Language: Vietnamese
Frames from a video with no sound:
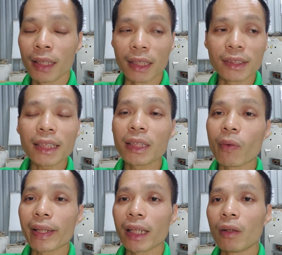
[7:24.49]
thì rất
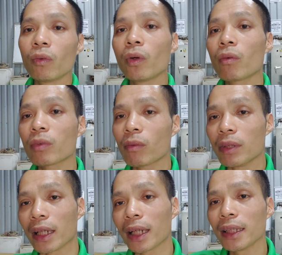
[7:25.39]
nhiều anh là đấu nối không,
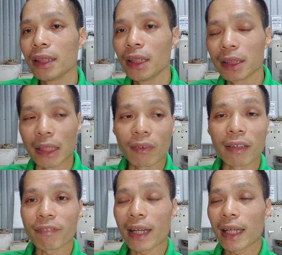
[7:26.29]
không được á chạy độ
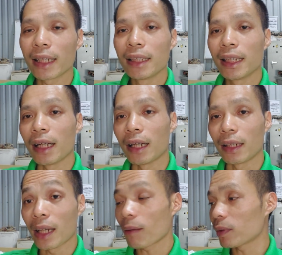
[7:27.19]
lệch pha
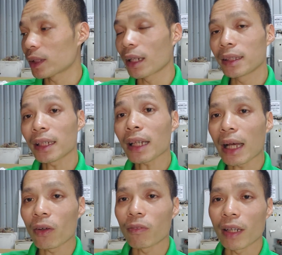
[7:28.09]
uh, điện áp và dâng lên rất
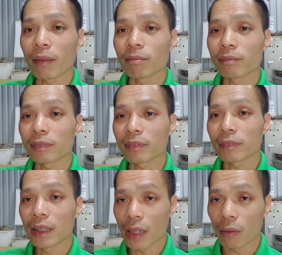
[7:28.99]
cao và làm
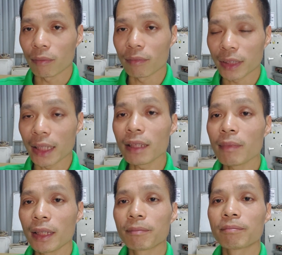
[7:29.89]
hư hỏng cháy thiết
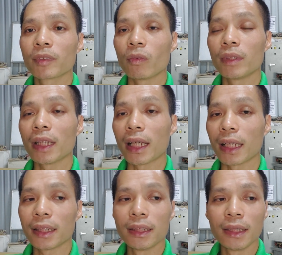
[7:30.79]
bị cũng như
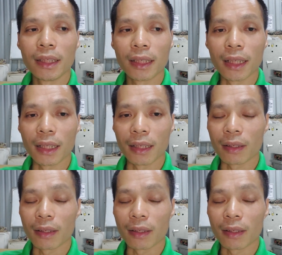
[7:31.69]
là uh,